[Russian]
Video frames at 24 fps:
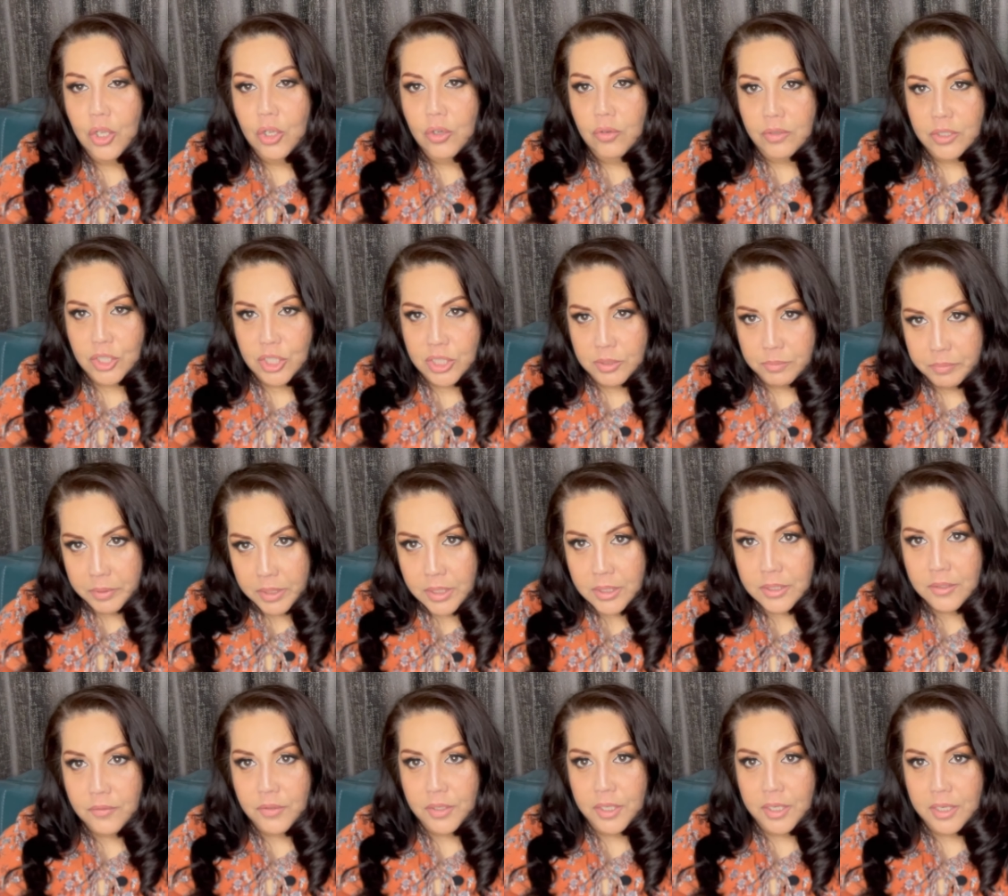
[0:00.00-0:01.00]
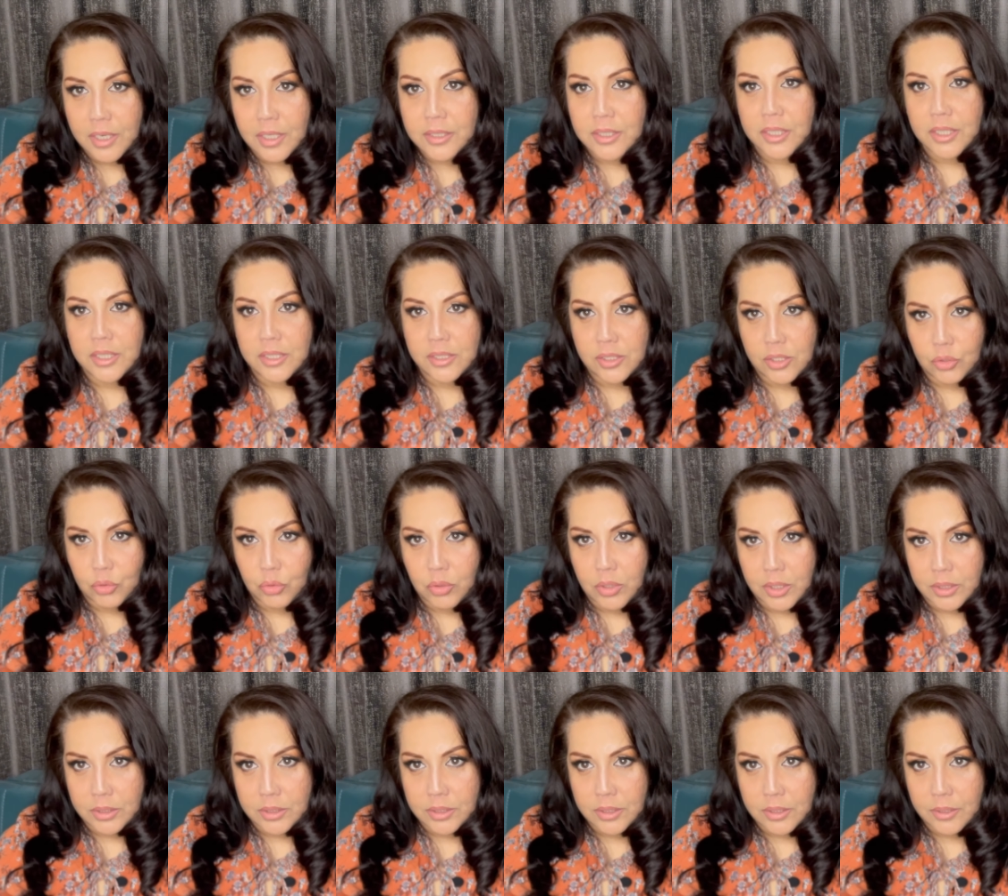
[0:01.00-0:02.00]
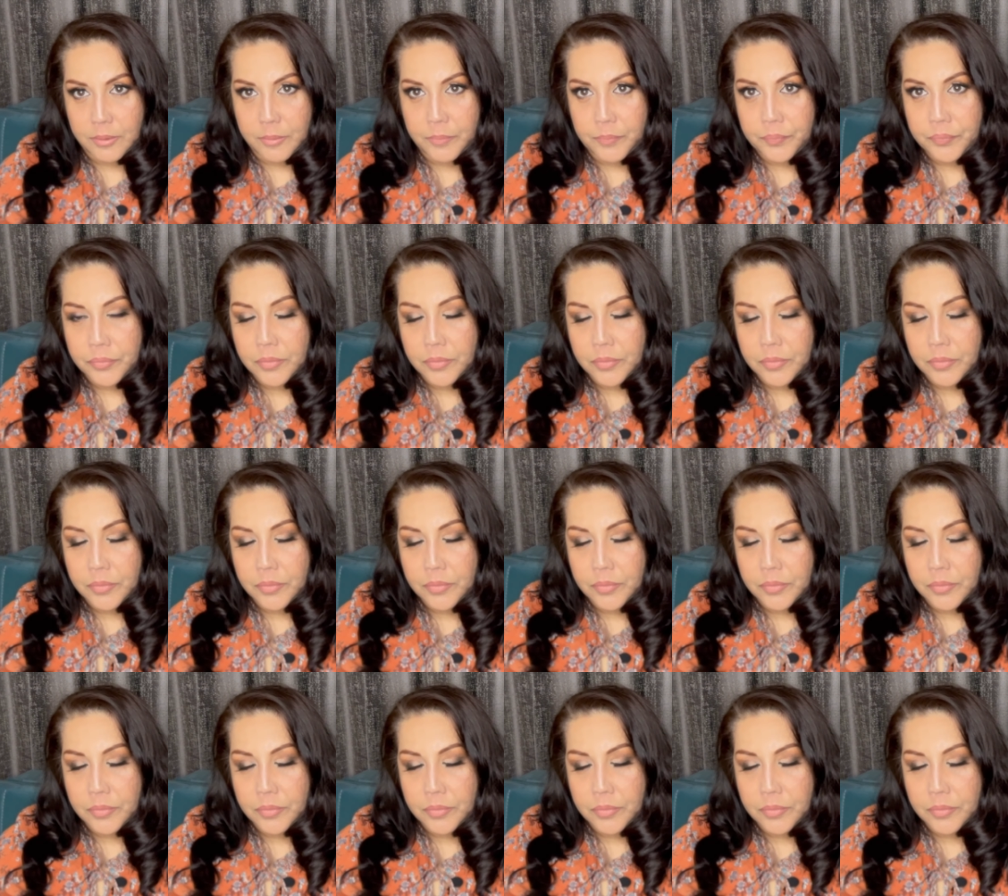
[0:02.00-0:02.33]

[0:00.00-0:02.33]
У вас же были наверняка такие ситуации?